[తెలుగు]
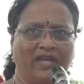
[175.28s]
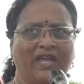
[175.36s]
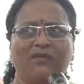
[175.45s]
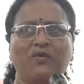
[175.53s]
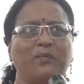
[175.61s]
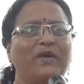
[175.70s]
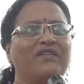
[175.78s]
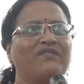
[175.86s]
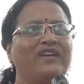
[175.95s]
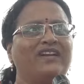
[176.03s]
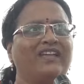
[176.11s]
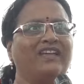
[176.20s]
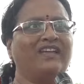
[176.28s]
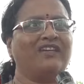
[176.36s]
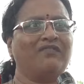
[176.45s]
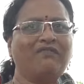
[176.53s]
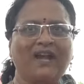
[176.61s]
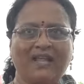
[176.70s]
ఏం ఉపయోగం అండి
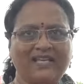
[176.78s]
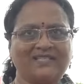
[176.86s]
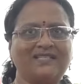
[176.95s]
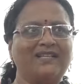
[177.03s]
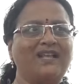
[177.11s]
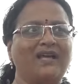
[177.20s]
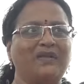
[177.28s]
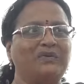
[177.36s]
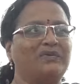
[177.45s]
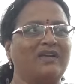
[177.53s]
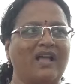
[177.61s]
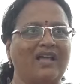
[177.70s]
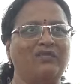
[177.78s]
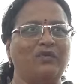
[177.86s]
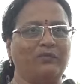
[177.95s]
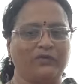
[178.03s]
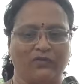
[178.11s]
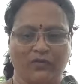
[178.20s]
వాళ్ళకి ఇస్తున్నారు కానీ
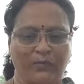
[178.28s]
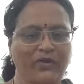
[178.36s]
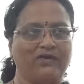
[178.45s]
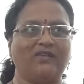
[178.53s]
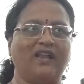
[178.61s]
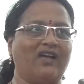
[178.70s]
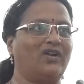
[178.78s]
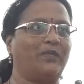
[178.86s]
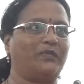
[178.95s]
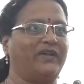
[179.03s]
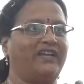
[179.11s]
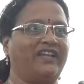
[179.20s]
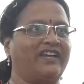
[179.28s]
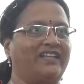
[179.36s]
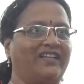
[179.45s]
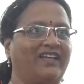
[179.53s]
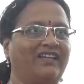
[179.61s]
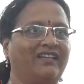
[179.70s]
ఉపయోగం లేకుండా పోయినాయి
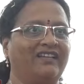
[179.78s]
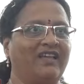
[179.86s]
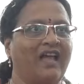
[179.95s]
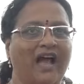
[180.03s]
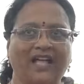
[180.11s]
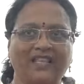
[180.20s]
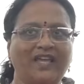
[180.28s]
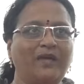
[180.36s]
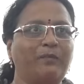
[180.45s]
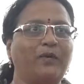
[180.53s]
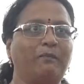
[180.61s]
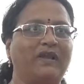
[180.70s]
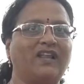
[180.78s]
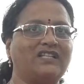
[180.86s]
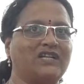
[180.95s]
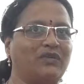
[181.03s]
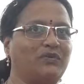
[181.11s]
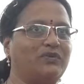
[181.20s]
కదా అదే ఇప్పుడు
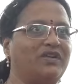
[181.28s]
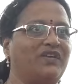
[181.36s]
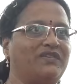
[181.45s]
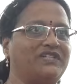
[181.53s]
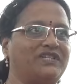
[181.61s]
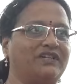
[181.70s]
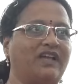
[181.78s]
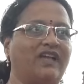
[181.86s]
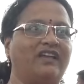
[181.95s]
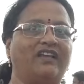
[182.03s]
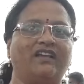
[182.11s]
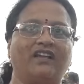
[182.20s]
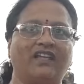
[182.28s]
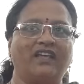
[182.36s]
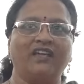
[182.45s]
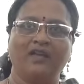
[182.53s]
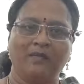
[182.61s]
పిల్లలు చదువుకునే విషయం కానివ్వండి